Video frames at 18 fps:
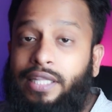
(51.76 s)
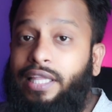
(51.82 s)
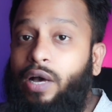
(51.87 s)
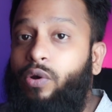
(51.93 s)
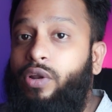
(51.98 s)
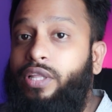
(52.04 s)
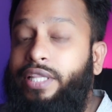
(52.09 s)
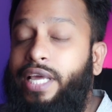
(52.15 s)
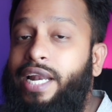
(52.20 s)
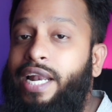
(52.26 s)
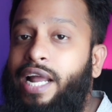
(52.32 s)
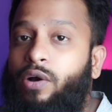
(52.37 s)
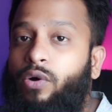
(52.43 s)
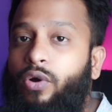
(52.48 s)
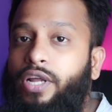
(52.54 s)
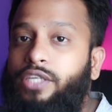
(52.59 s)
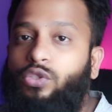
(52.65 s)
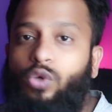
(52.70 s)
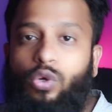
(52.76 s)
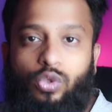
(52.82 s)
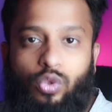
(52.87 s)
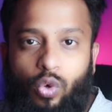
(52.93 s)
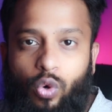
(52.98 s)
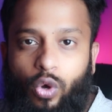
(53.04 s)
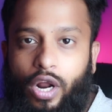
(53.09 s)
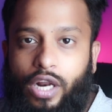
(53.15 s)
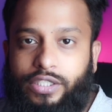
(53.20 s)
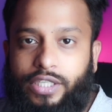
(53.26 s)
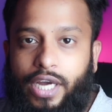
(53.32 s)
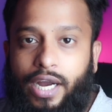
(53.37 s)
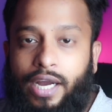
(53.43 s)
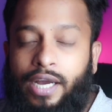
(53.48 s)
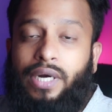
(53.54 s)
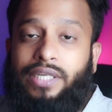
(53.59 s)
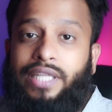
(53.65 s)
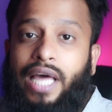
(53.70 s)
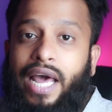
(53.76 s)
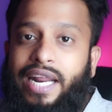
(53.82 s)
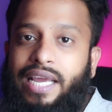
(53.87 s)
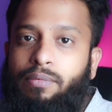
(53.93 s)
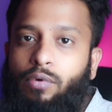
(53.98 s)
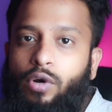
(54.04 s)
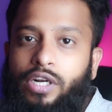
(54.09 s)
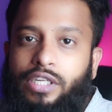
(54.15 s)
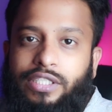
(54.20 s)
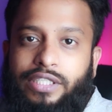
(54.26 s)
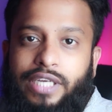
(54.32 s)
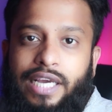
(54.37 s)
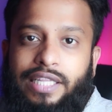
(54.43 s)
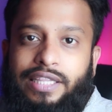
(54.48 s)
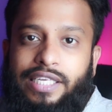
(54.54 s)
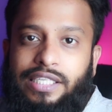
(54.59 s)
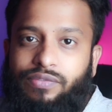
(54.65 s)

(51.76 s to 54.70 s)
তাহলে দেরি না করে চলুন শুরু করা যাক বাট তার আগে বলে নিতে চাই